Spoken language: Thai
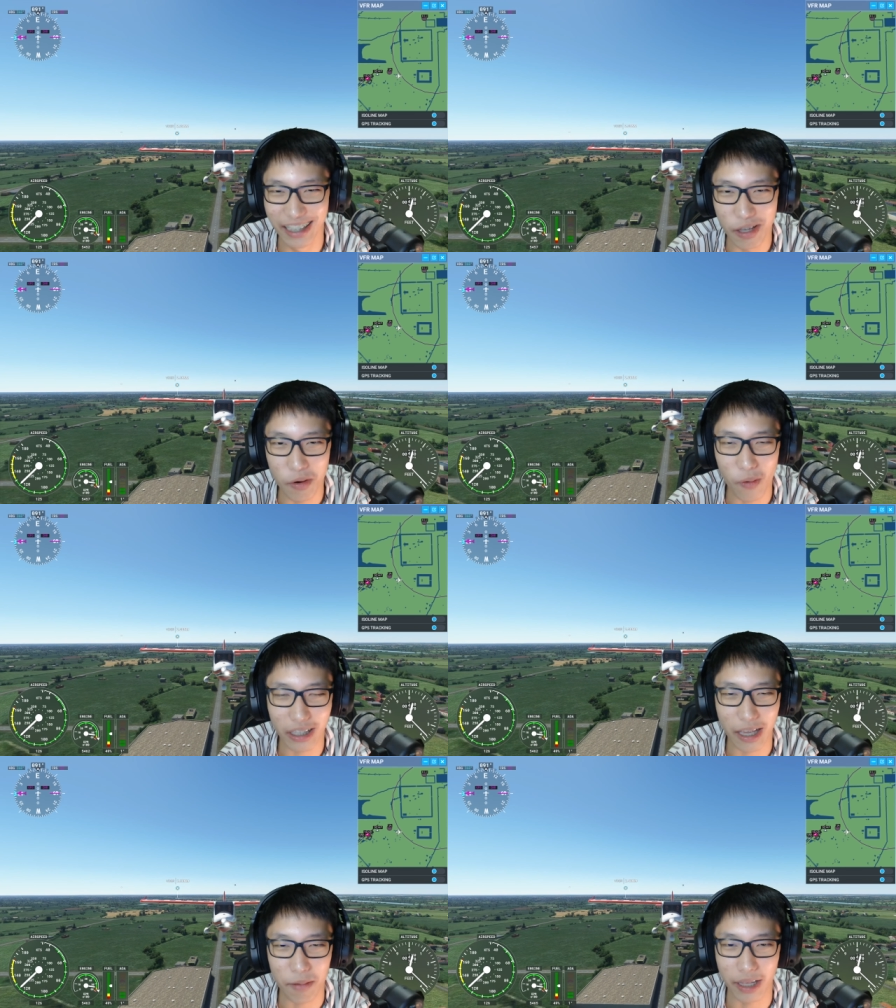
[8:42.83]
เพราะว่า
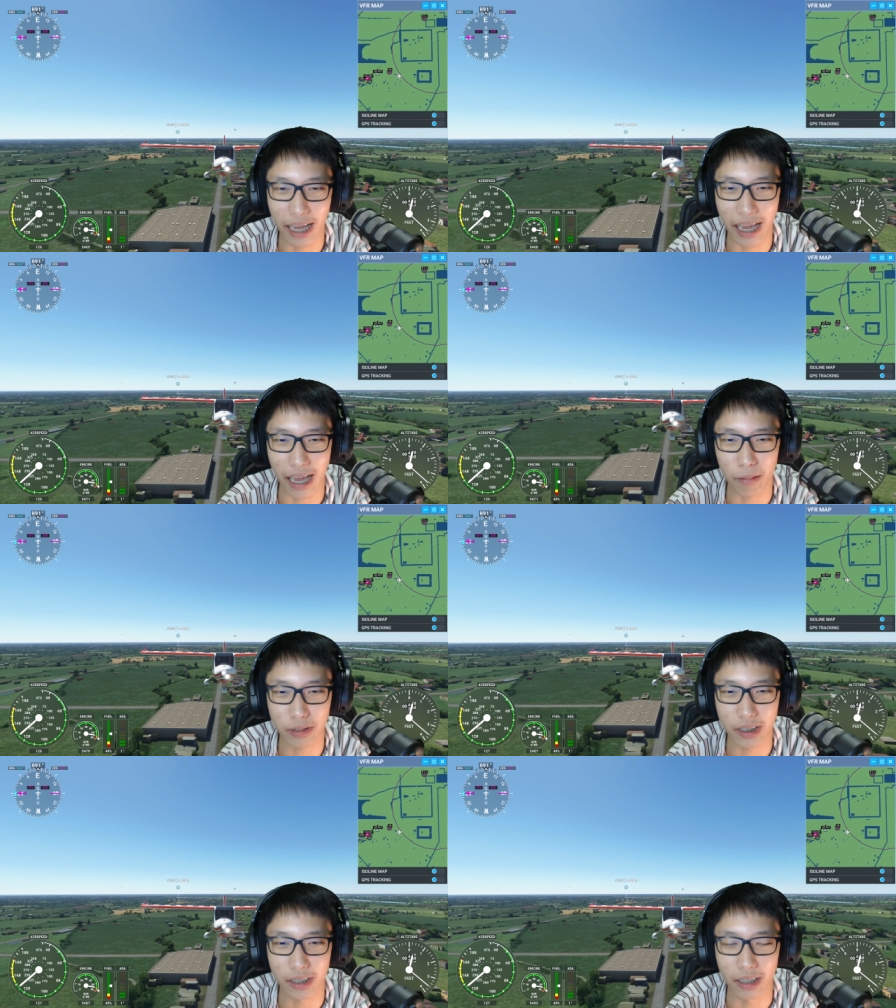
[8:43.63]
เกมนี้อัป
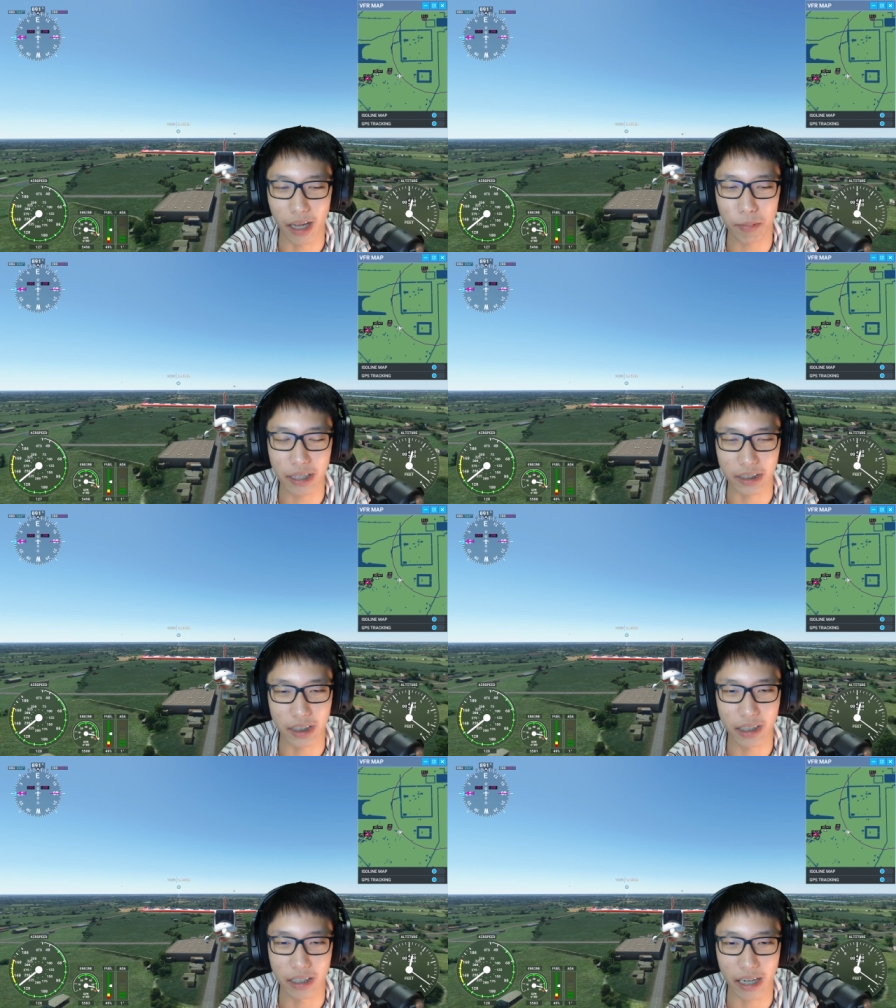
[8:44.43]
ทีนึงอัปเดต
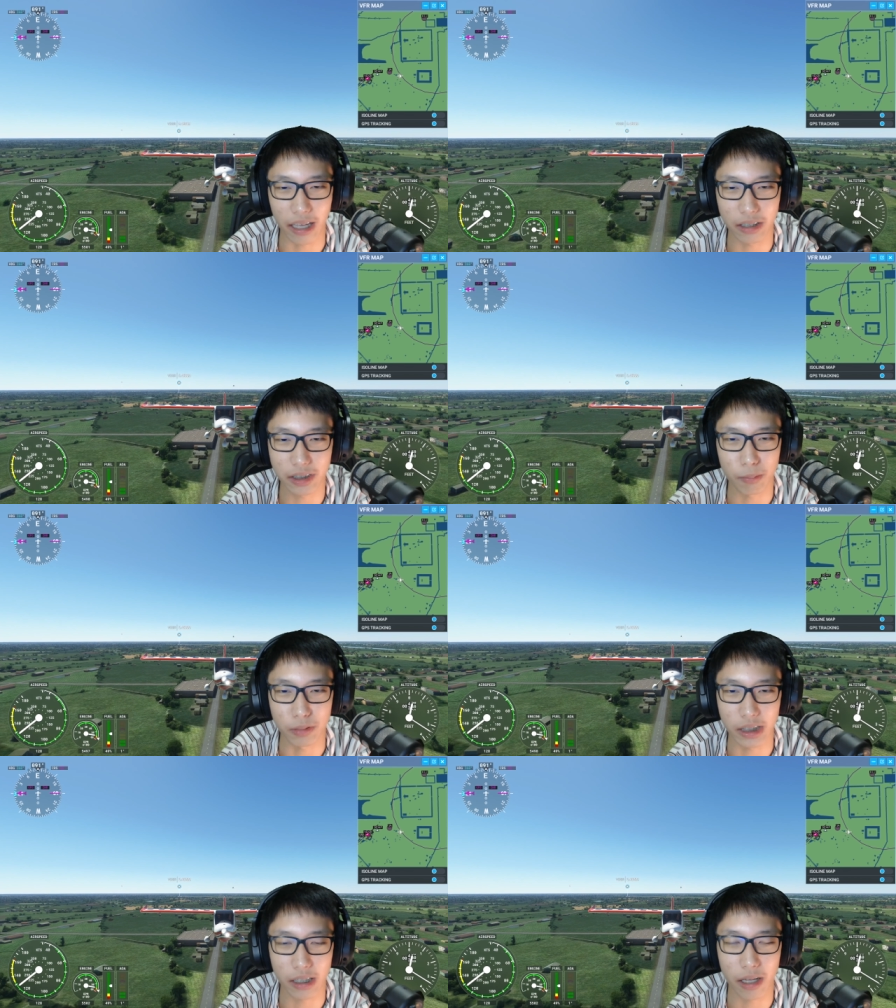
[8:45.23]
ทีนึงหลาย
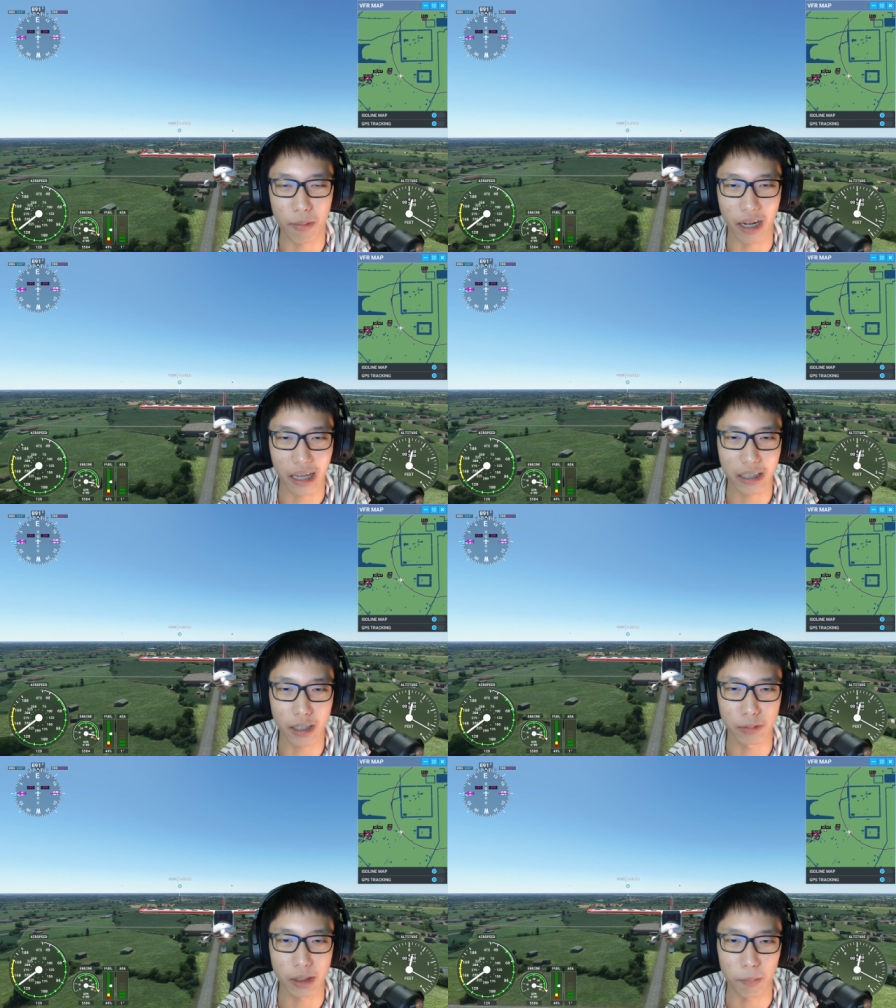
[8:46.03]
10 จิกเลยบางครั้งเกื
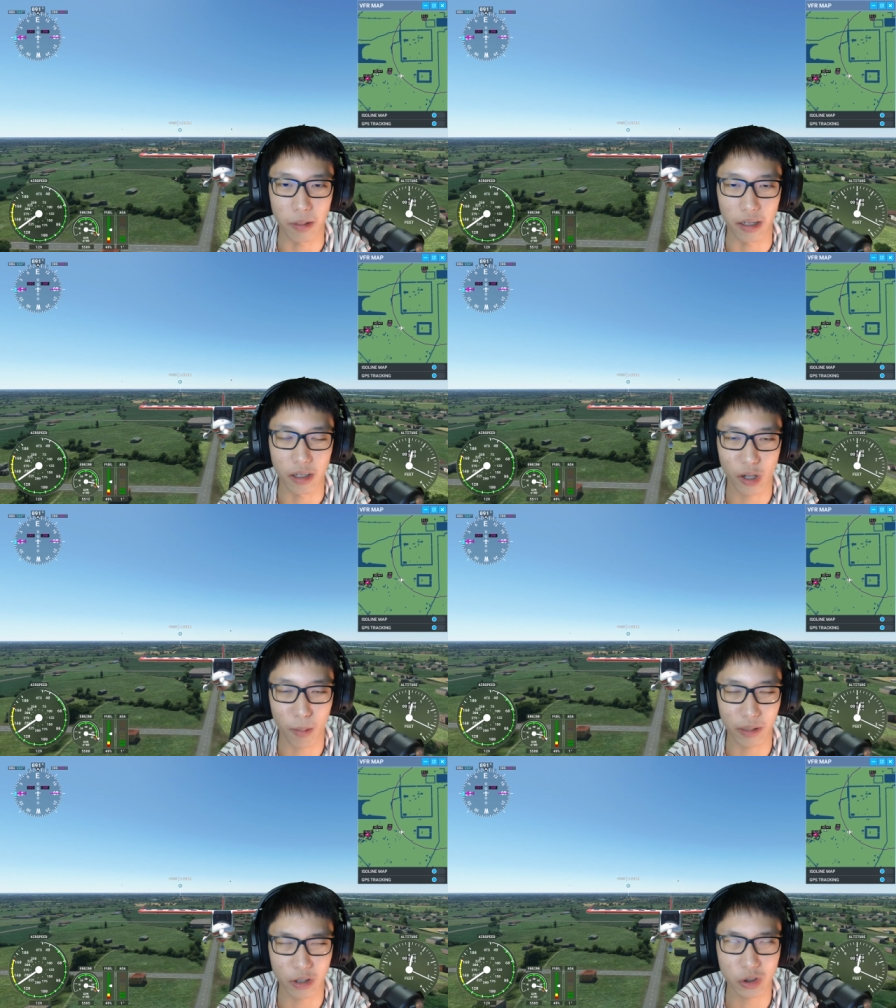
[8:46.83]
อบ10อะรอ
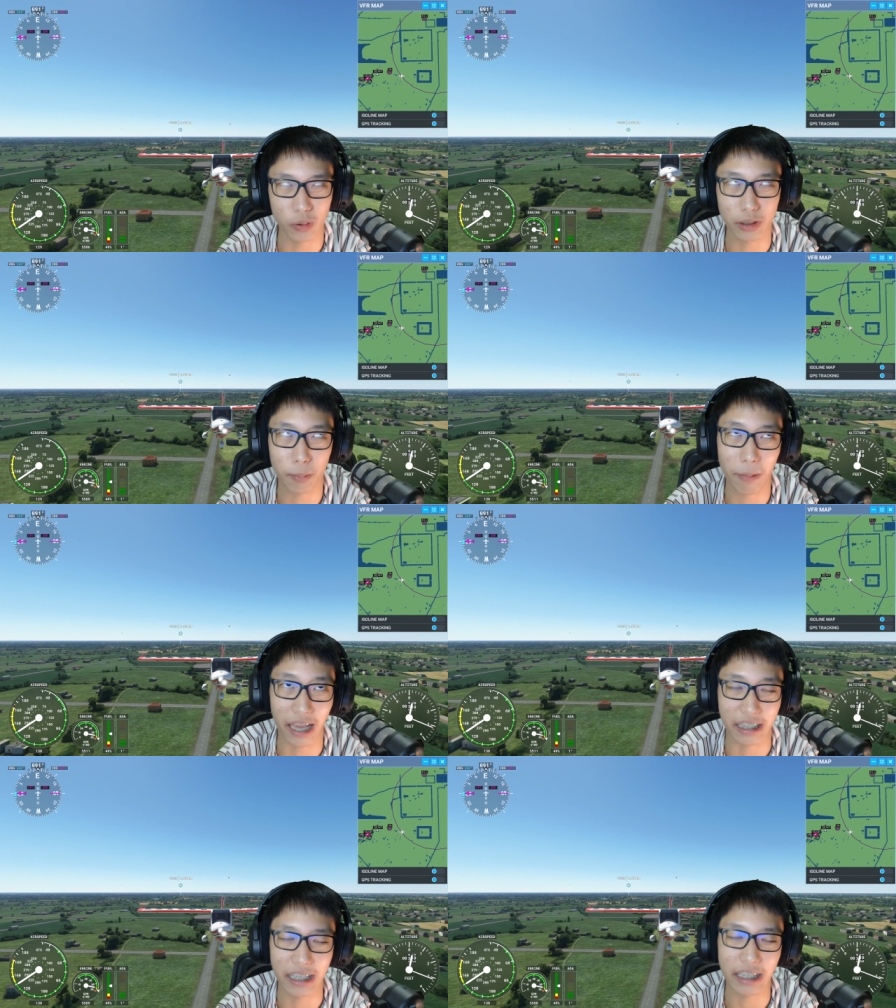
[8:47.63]
บนี้รู้สึกว่าจะ
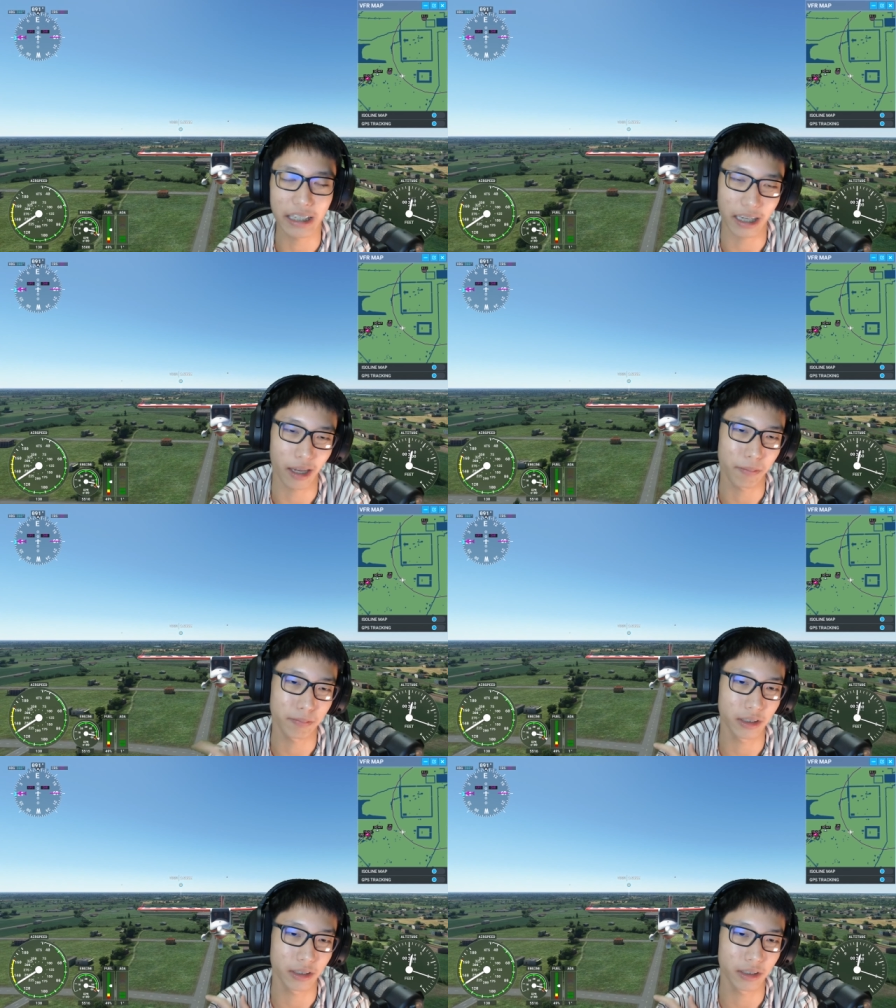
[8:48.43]
8 กิกนะครับ